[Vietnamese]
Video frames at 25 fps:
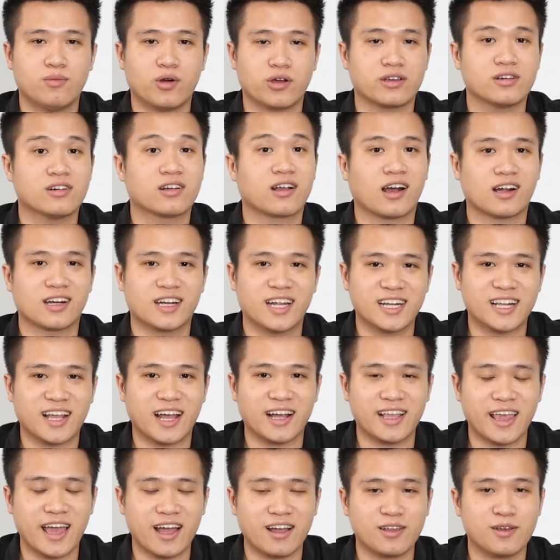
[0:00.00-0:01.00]
mọi người cần nên
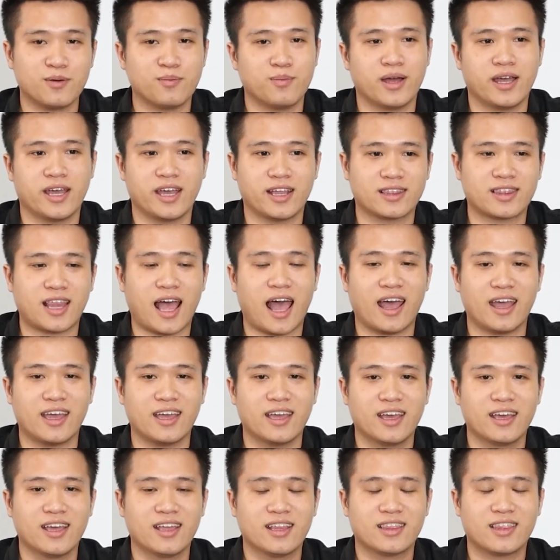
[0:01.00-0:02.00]
cân nhắc nhưng mà hiện tại
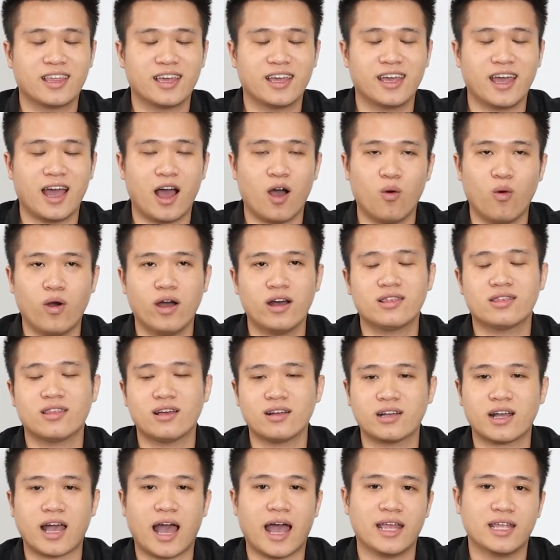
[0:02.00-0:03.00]
thì hầu hết
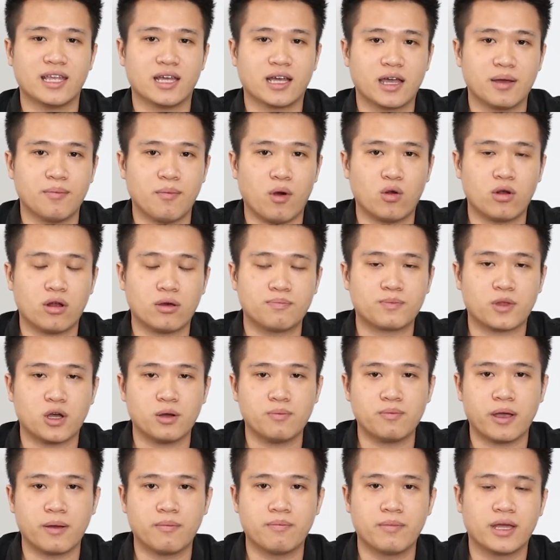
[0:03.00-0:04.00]
tất cả những cái mẫu
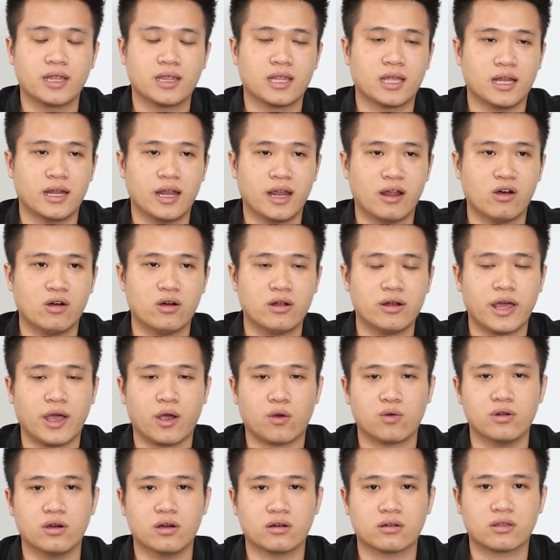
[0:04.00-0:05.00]
laptop gaming thì nó
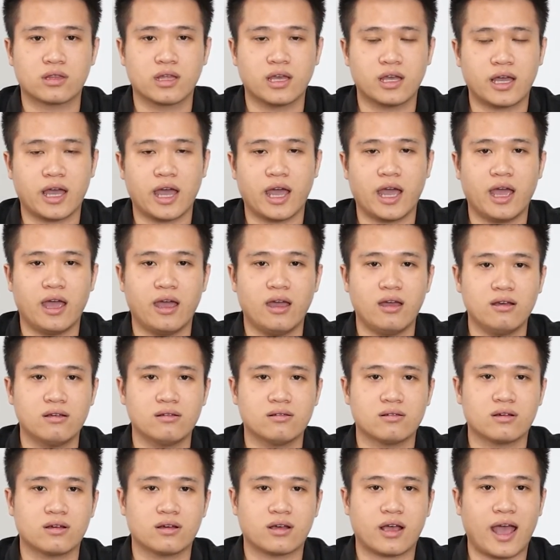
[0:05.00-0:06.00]
đều được thiết kế
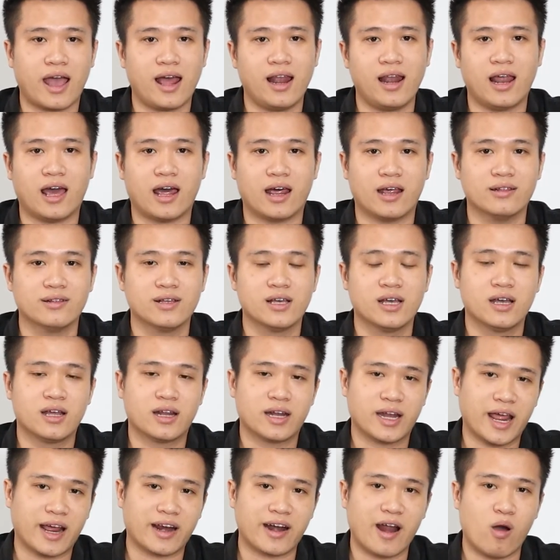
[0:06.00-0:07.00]
khá là
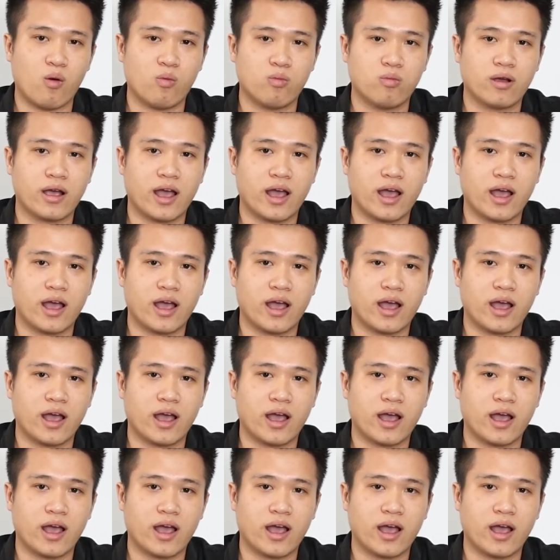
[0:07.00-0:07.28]
năng động